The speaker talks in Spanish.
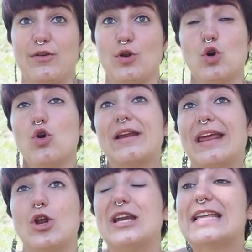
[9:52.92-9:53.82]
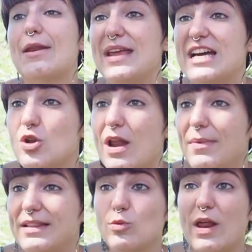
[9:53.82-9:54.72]
no, que no le servía
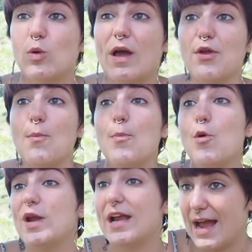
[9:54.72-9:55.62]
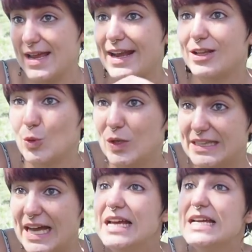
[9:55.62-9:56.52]
solamente una educación pública y
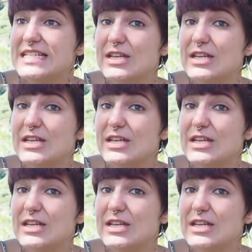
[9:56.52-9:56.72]
gratuita,